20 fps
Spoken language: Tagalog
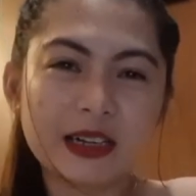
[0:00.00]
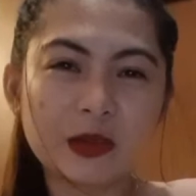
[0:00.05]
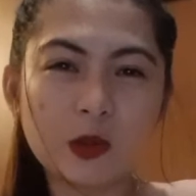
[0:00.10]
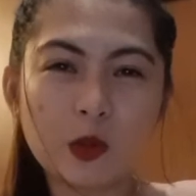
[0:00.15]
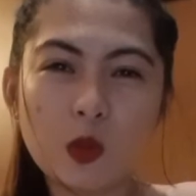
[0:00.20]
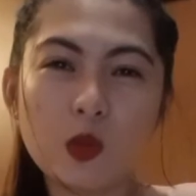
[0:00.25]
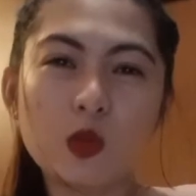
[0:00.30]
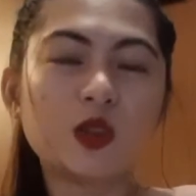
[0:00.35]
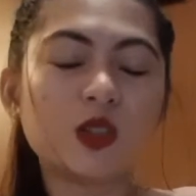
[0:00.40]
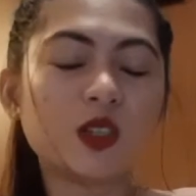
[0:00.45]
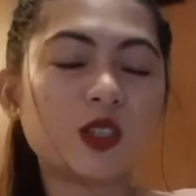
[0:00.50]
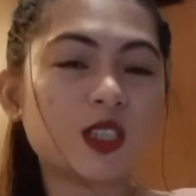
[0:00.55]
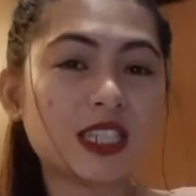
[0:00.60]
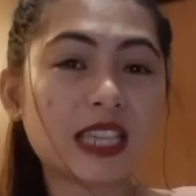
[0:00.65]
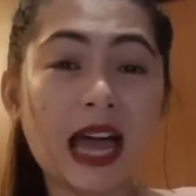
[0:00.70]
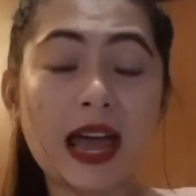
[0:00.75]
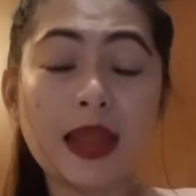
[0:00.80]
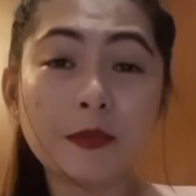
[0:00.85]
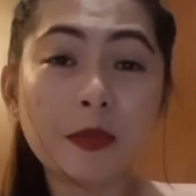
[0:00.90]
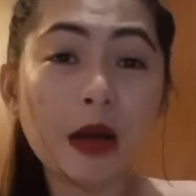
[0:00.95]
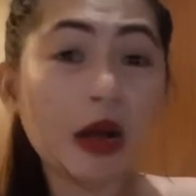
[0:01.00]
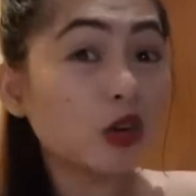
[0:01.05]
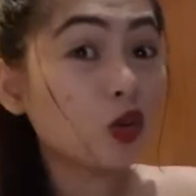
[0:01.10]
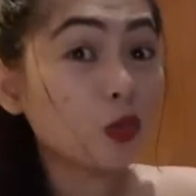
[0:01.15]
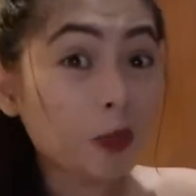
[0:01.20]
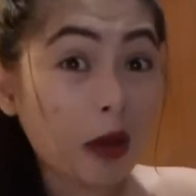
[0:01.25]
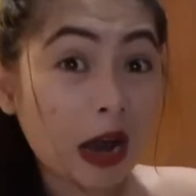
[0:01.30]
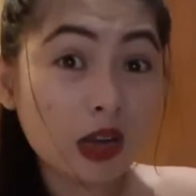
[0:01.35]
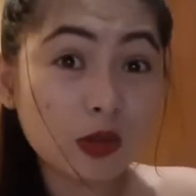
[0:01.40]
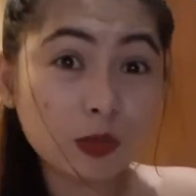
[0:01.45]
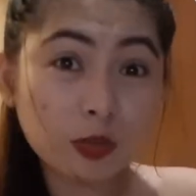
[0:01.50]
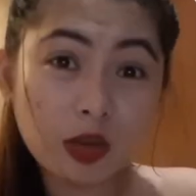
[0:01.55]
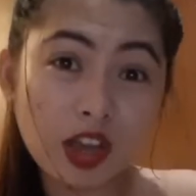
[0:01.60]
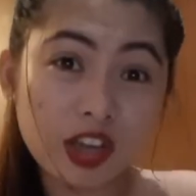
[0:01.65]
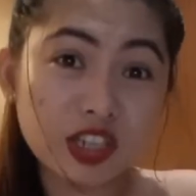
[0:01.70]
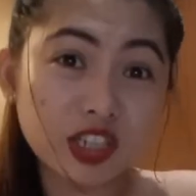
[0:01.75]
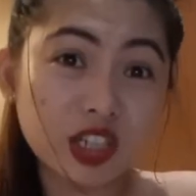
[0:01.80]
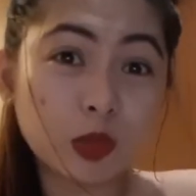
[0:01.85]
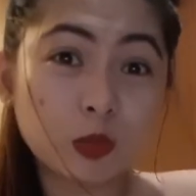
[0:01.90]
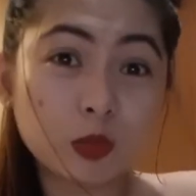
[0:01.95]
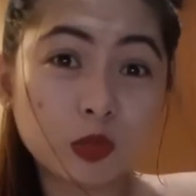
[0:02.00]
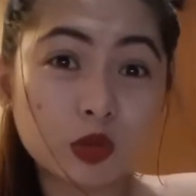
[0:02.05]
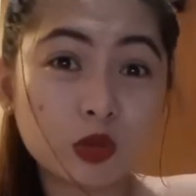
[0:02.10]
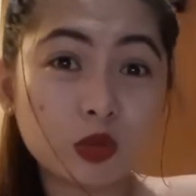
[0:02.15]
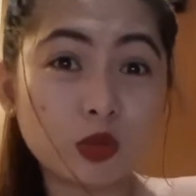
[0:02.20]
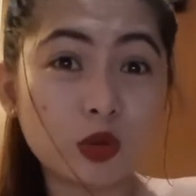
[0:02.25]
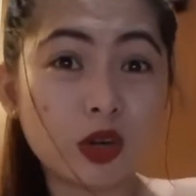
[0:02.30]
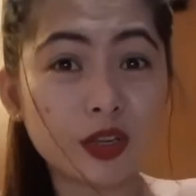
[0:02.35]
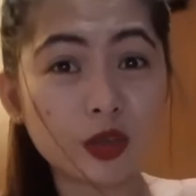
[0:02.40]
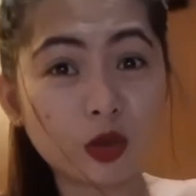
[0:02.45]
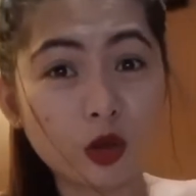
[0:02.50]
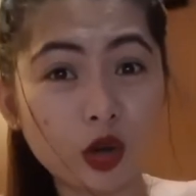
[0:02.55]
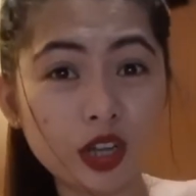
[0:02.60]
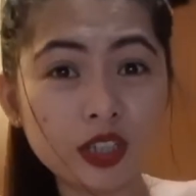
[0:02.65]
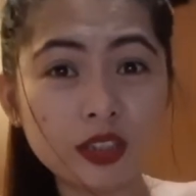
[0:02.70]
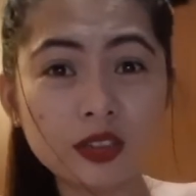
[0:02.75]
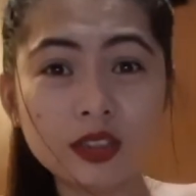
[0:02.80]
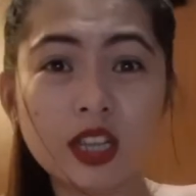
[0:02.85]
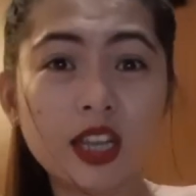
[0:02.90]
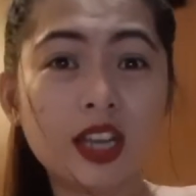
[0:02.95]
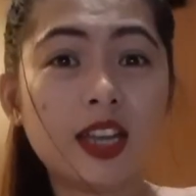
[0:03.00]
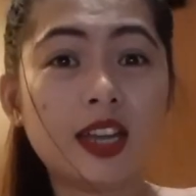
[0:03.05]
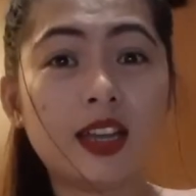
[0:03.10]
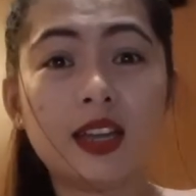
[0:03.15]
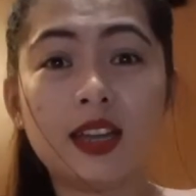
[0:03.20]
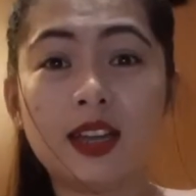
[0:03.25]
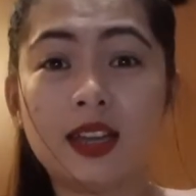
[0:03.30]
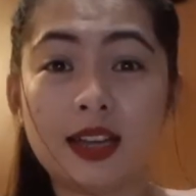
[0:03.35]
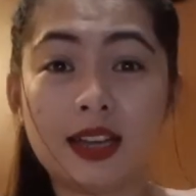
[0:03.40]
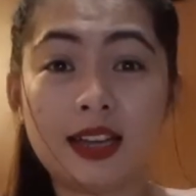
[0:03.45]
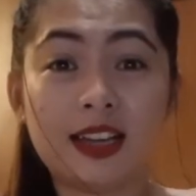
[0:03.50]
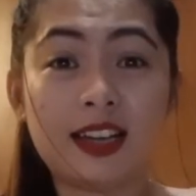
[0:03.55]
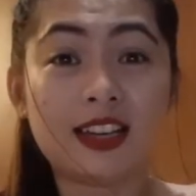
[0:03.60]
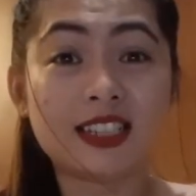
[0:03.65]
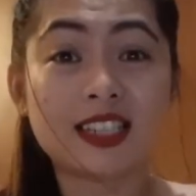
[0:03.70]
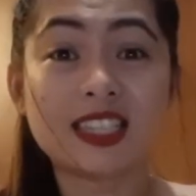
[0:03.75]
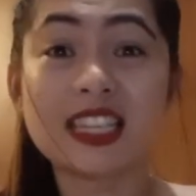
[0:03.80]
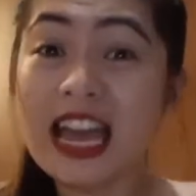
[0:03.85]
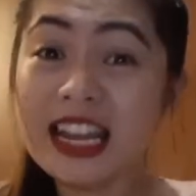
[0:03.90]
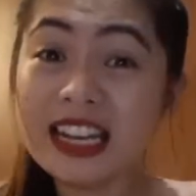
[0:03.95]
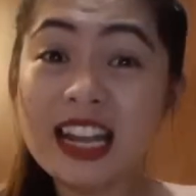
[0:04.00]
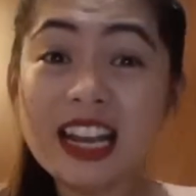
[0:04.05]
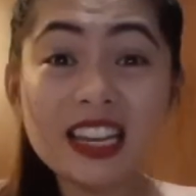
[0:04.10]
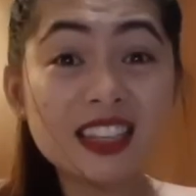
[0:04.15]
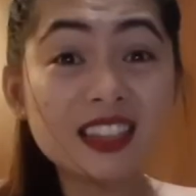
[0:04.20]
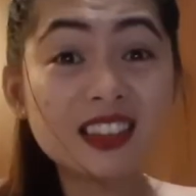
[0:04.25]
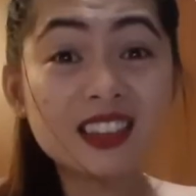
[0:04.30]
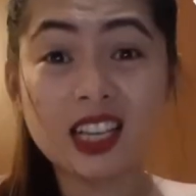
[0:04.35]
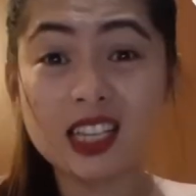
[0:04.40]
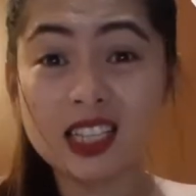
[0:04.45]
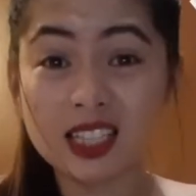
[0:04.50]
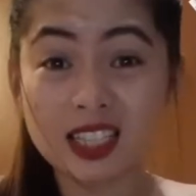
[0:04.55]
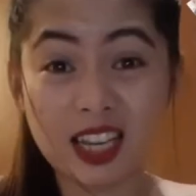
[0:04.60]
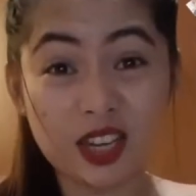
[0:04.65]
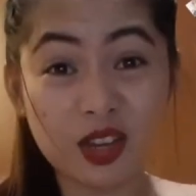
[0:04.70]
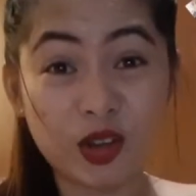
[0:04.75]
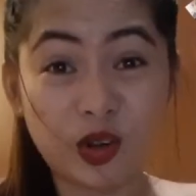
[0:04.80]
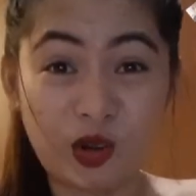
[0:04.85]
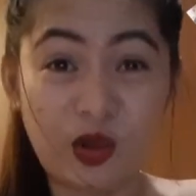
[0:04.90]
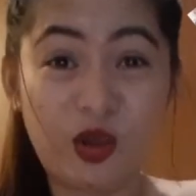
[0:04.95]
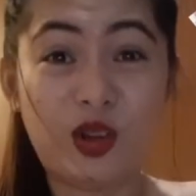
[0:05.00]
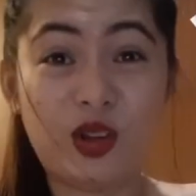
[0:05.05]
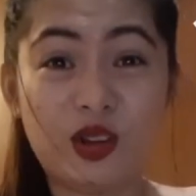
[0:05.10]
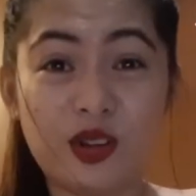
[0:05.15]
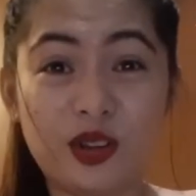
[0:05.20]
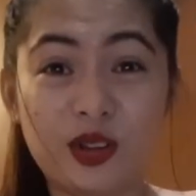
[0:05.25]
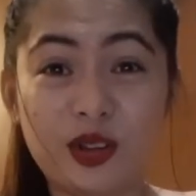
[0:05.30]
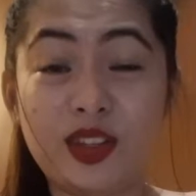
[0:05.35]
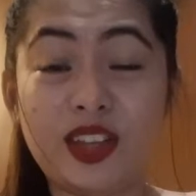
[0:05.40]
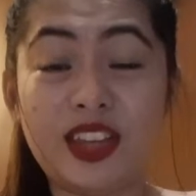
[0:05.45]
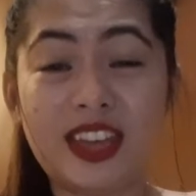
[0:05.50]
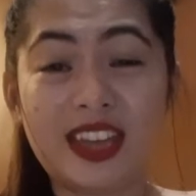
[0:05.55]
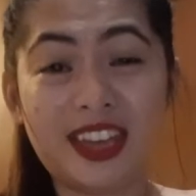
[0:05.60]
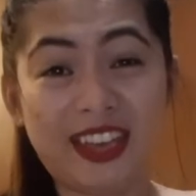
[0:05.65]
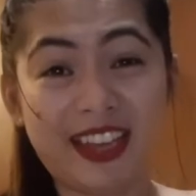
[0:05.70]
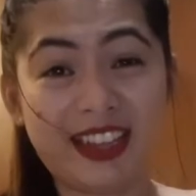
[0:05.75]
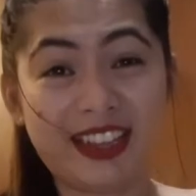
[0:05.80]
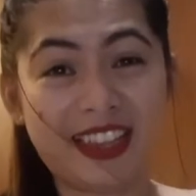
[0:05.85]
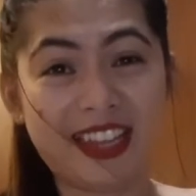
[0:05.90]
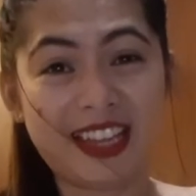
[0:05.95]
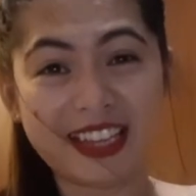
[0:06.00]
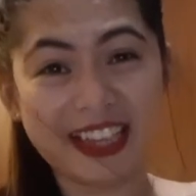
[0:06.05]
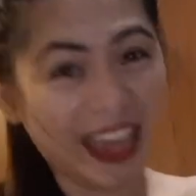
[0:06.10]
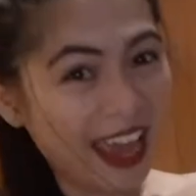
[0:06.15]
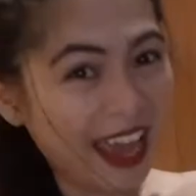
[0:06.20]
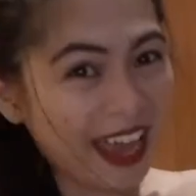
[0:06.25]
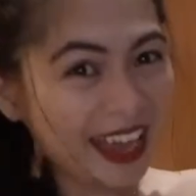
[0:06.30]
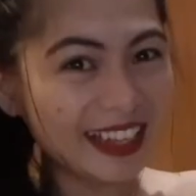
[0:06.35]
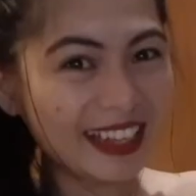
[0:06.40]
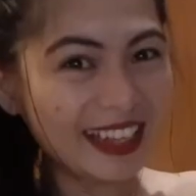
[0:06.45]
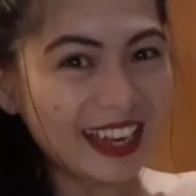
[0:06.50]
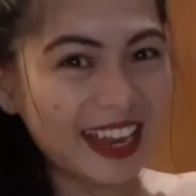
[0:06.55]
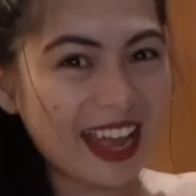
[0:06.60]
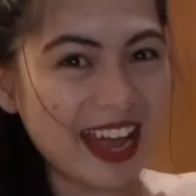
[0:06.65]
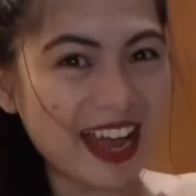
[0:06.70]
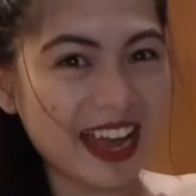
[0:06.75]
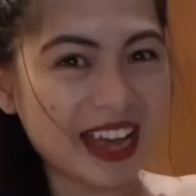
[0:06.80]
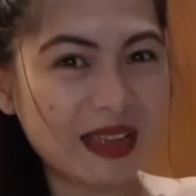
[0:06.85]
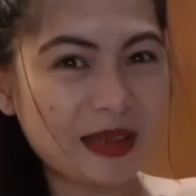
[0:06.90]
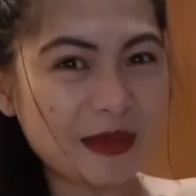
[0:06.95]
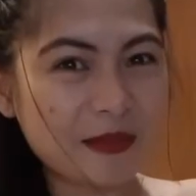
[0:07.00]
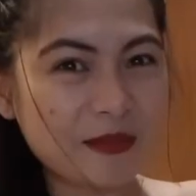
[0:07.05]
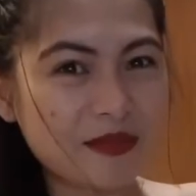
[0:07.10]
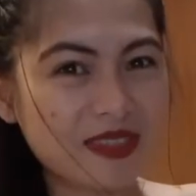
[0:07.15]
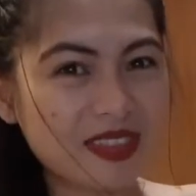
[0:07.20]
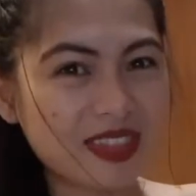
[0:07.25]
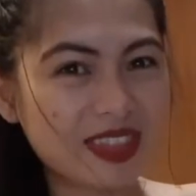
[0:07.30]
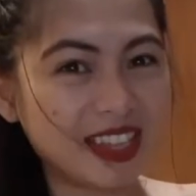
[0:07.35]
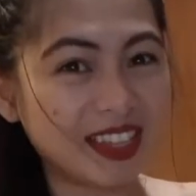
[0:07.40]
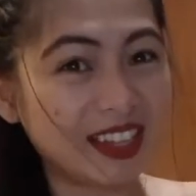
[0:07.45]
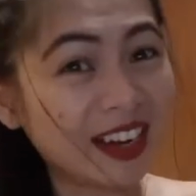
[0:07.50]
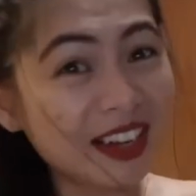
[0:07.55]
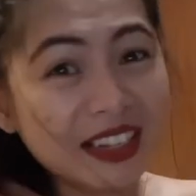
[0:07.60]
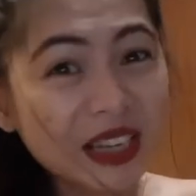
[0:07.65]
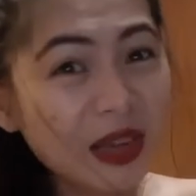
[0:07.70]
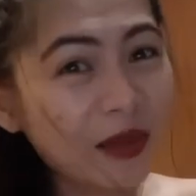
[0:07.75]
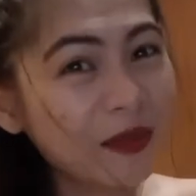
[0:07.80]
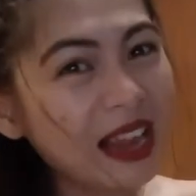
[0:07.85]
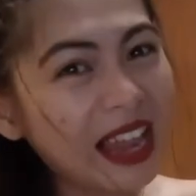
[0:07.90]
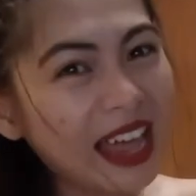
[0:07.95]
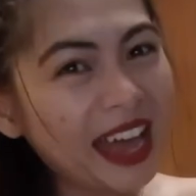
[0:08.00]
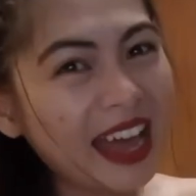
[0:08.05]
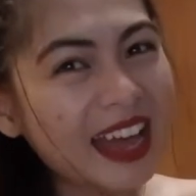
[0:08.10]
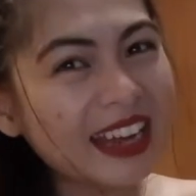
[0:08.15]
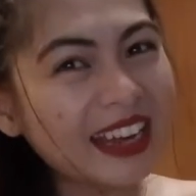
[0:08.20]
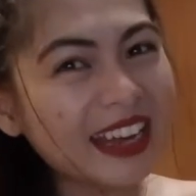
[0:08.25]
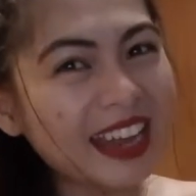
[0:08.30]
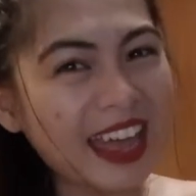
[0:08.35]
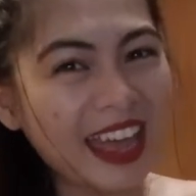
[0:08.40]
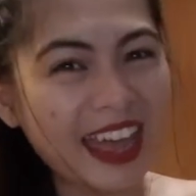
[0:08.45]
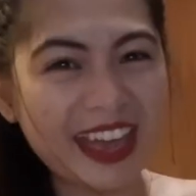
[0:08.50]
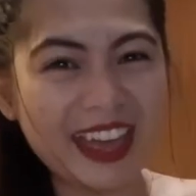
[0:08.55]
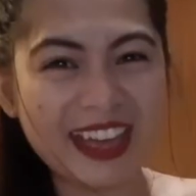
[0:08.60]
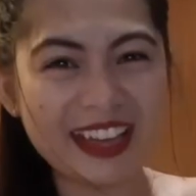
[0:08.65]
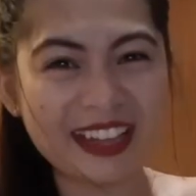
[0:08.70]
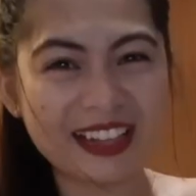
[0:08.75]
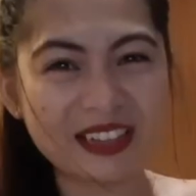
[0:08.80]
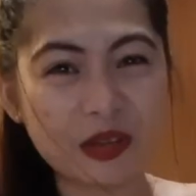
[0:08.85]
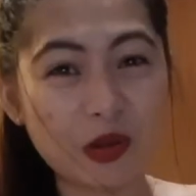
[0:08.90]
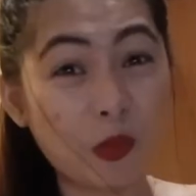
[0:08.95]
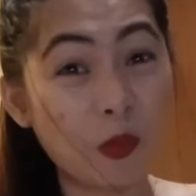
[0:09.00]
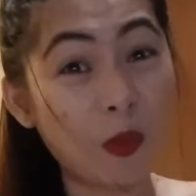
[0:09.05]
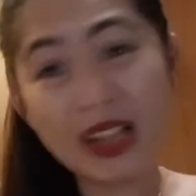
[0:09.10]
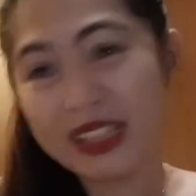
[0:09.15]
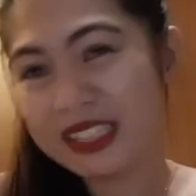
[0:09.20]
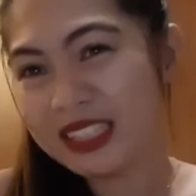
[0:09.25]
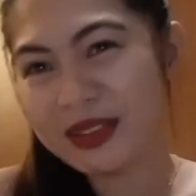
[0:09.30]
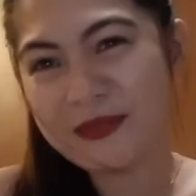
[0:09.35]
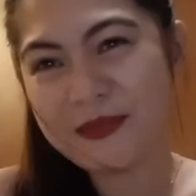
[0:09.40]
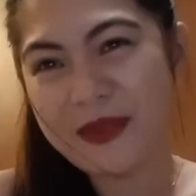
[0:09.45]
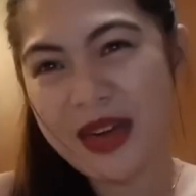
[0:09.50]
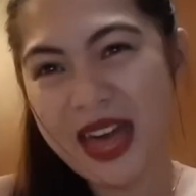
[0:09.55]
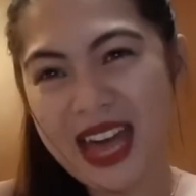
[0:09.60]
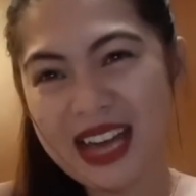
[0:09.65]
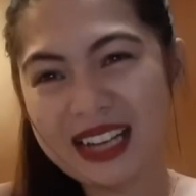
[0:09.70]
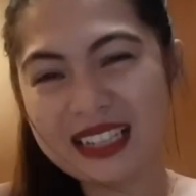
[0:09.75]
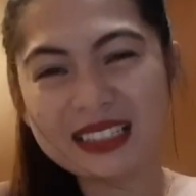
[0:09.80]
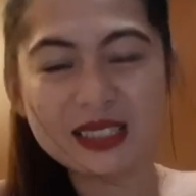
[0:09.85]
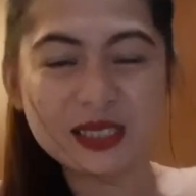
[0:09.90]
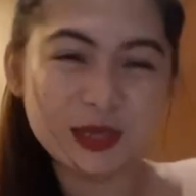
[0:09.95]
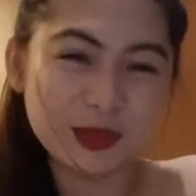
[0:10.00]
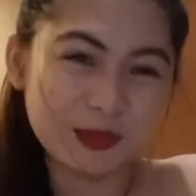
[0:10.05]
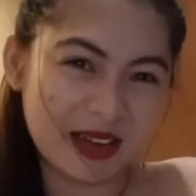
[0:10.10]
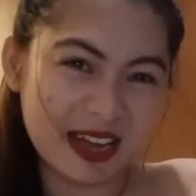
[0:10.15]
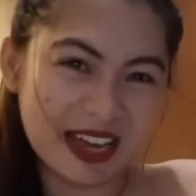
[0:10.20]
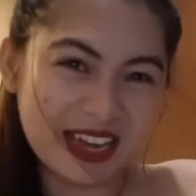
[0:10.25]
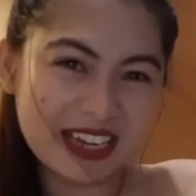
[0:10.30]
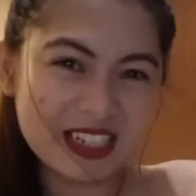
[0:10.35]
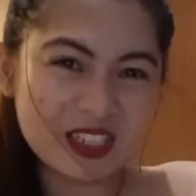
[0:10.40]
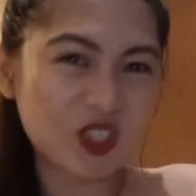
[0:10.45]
Kung saan mang lupalop kayo ng mundo ngayon, uh, sana ligtas kayo. And again, I'm the Narcabilan and welcome back to my